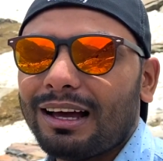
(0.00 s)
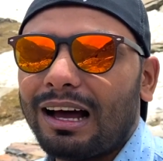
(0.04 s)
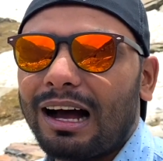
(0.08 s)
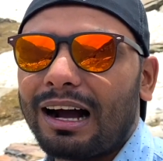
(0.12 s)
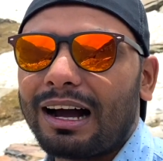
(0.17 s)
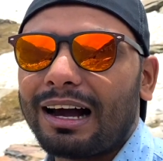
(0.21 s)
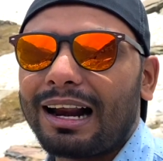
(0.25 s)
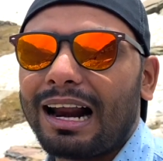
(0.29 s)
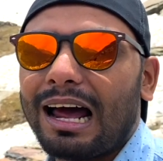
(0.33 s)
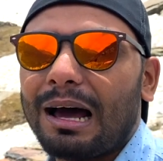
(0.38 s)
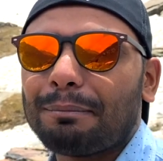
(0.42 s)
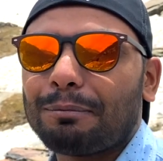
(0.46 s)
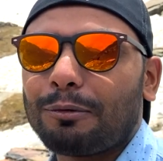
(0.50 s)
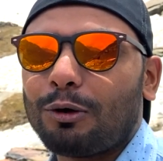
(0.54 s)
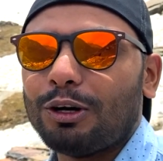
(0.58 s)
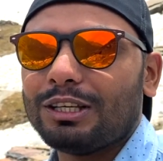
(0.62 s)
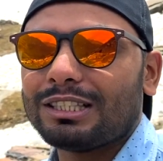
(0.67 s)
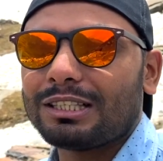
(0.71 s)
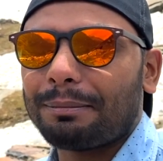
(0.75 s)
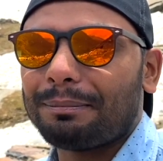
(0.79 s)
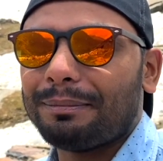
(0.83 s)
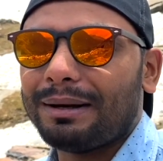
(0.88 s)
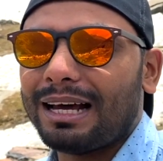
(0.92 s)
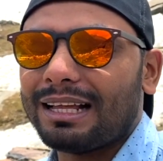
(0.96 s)
अगर आप कोई
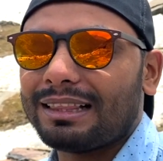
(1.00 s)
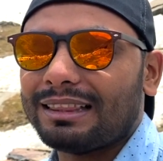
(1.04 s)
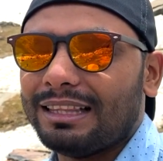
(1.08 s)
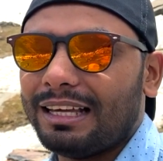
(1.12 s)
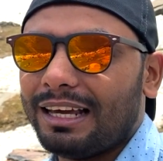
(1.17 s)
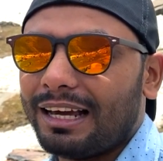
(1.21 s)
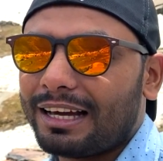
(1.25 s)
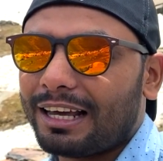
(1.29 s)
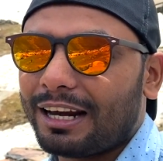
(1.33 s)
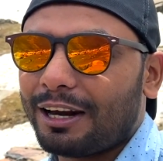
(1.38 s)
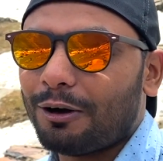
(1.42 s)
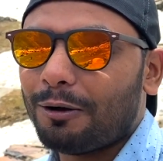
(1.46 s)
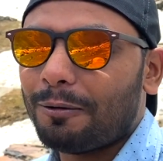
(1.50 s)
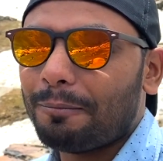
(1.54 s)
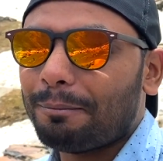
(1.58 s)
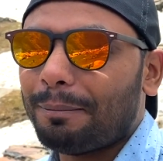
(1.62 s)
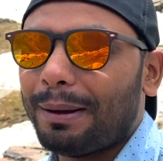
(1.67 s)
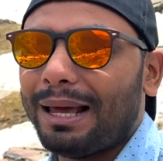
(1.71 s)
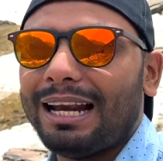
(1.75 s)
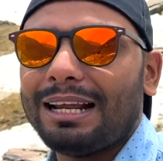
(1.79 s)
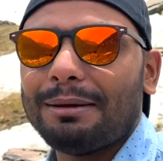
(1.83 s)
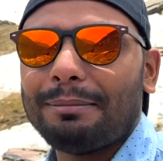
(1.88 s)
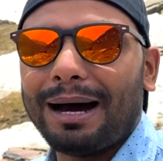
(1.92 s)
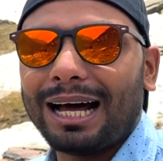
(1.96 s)
सपना देख रहे हो
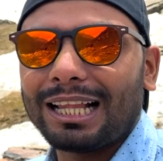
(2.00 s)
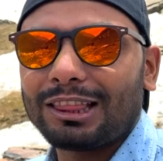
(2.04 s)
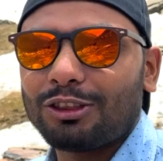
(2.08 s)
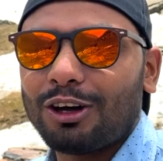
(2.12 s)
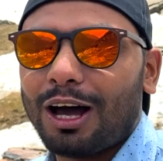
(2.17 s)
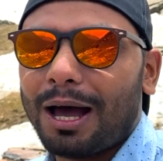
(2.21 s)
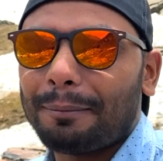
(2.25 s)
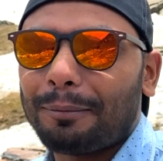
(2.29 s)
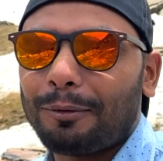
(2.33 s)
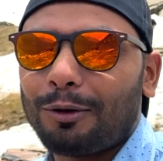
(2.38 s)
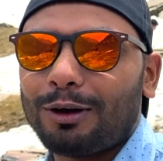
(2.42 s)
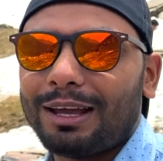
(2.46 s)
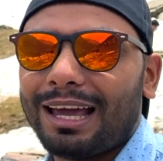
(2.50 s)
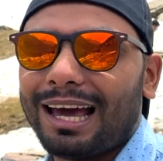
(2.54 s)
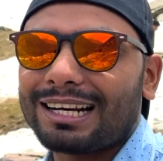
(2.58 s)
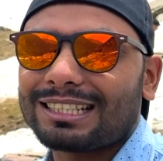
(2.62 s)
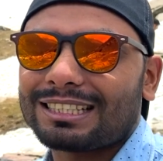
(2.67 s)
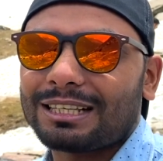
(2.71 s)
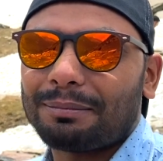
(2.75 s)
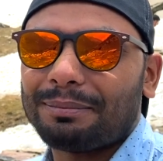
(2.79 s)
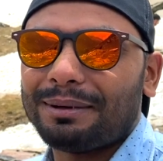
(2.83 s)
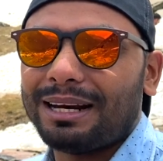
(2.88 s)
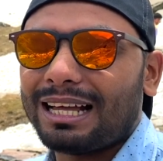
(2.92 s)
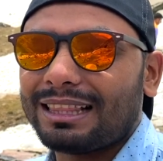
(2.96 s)
पहली बात तो आपको यार
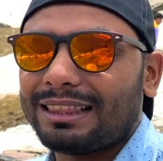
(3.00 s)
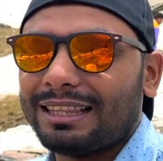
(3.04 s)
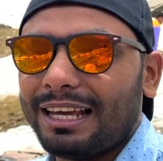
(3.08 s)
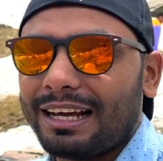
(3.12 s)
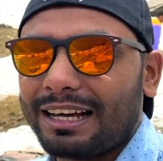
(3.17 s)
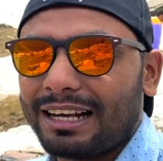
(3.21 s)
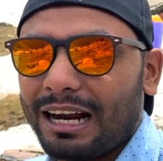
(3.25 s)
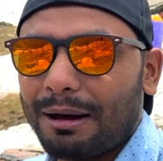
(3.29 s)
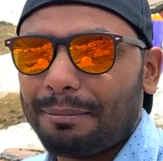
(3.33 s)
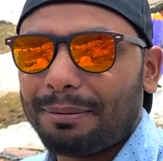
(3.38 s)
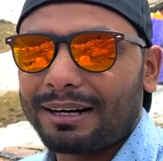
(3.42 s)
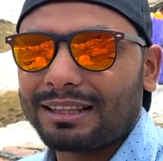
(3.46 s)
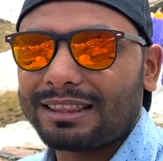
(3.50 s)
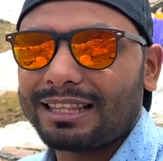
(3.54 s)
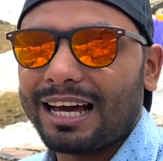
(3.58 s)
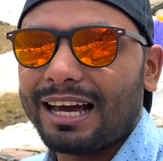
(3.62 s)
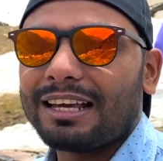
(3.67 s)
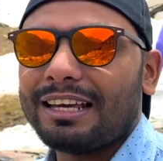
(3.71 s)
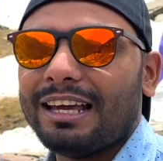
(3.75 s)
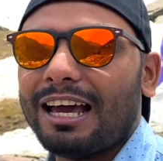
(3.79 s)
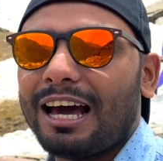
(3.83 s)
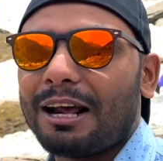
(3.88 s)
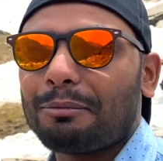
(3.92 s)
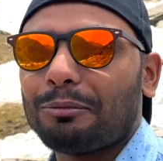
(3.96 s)
सपना देखना पड़ता है
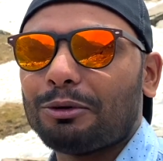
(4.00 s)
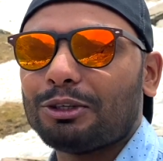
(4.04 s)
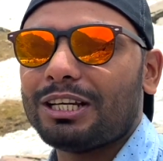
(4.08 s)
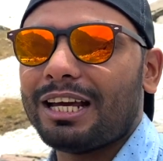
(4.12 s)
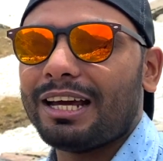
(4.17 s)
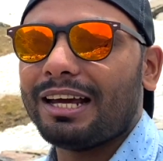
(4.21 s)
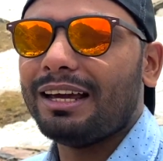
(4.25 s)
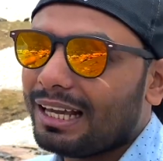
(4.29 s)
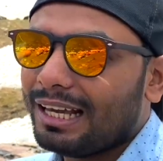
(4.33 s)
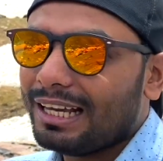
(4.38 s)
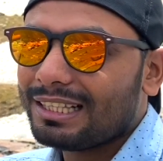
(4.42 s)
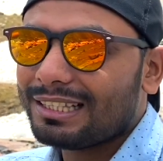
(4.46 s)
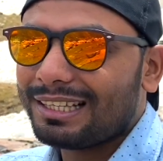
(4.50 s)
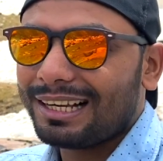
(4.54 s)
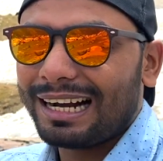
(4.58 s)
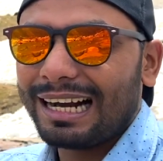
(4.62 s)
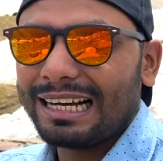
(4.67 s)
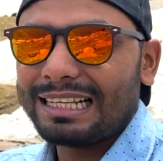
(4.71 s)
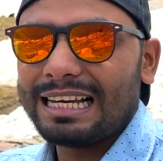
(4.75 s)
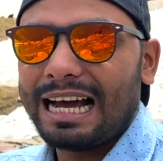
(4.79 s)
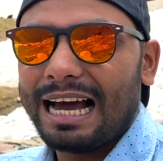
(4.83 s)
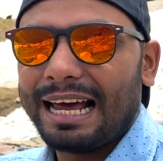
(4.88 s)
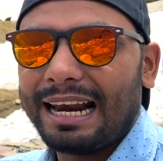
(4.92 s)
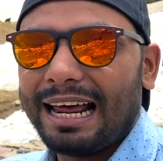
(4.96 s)
कि यार मुझे इस
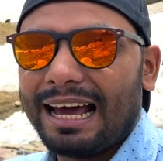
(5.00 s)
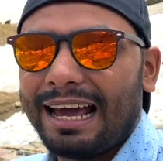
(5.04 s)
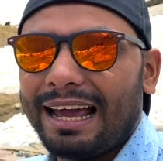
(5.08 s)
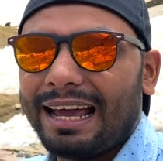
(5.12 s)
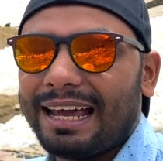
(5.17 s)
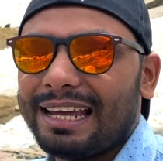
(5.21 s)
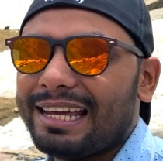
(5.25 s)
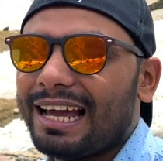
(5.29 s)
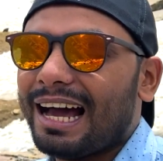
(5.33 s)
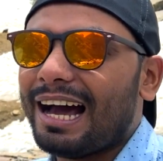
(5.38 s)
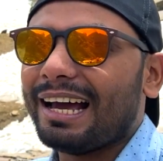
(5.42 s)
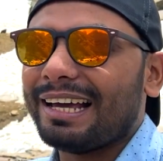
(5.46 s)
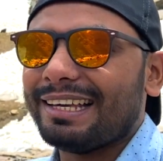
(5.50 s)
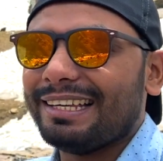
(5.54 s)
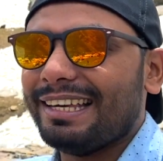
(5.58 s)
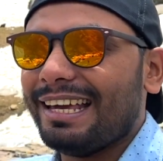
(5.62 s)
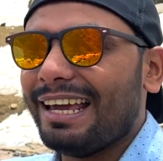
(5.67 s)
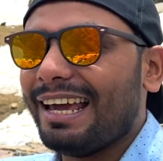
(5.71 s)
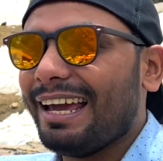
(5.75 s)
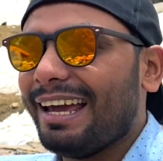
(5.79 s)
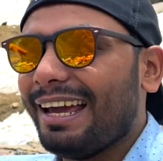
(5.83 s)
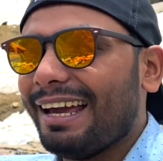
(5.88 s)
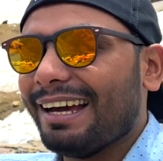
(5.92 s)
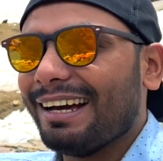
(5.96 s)
जगह जाना है या
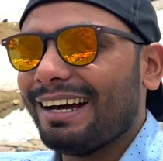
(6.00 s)
ये